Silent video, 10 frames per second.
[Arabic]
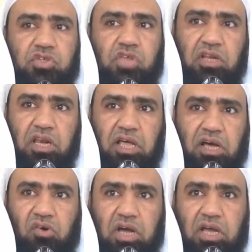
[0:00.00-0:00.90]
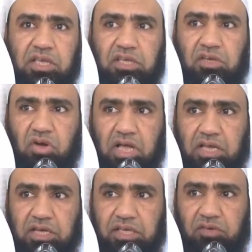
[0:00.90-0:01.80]
صلى الله عليه
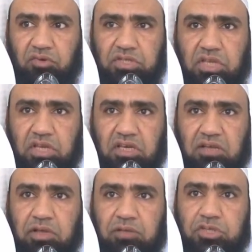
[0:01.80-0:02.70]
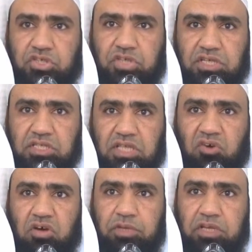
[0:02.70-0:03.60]
وآله وسلم
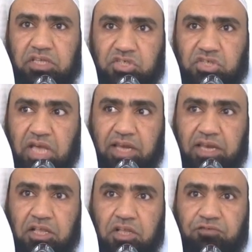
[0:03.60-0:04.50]
بالسجدة وبالإنسان